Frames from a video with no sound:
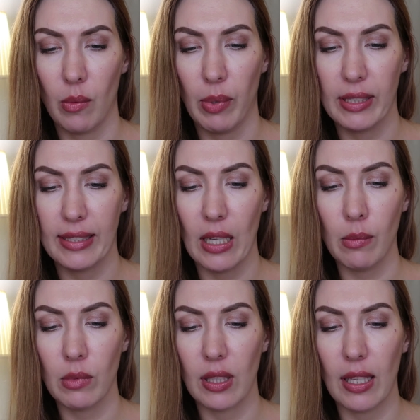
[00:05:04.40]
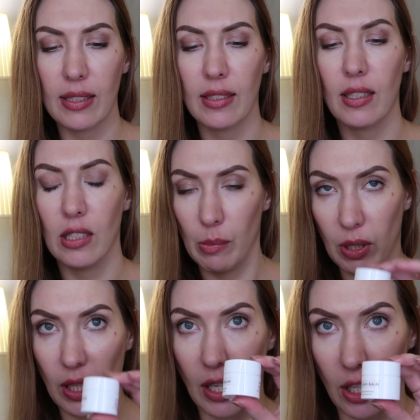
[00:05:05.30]
бальзам для снятия
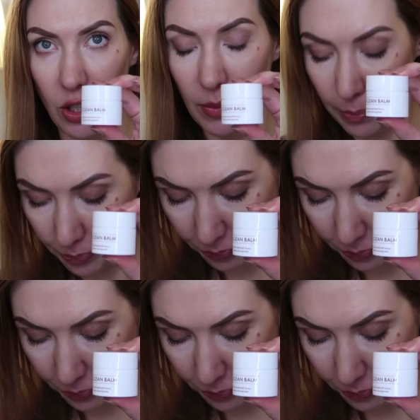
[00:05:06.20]
макияжа.